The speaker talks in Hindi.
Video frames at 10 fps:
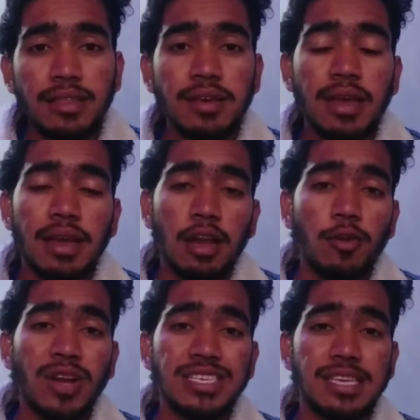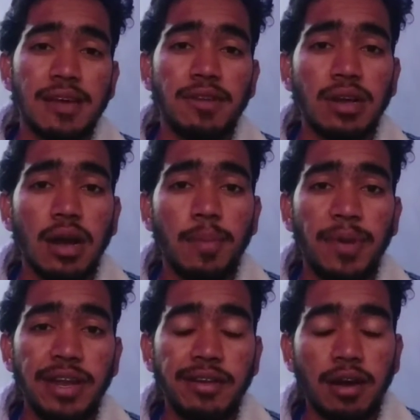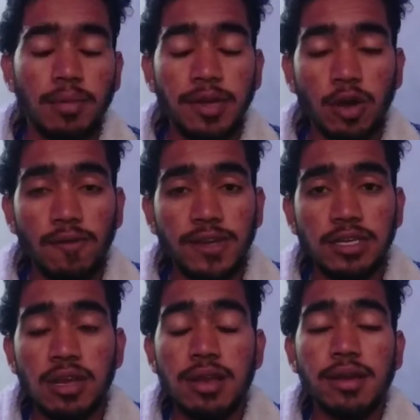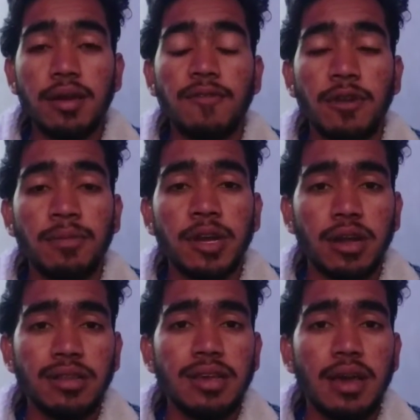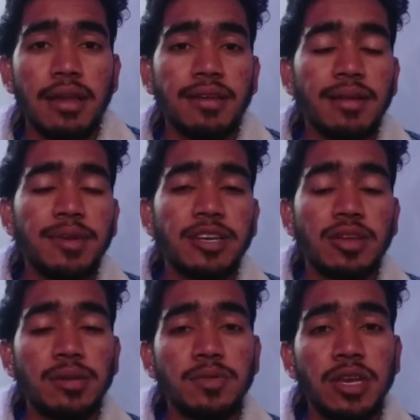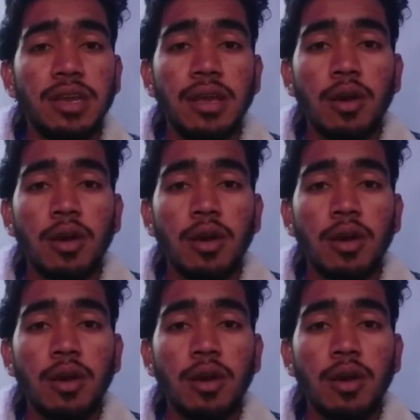के कलर वाइज सेवन का अपडेट अभी ऑफिशियली कंफर्म कर दिया है रियलमी की तरफ से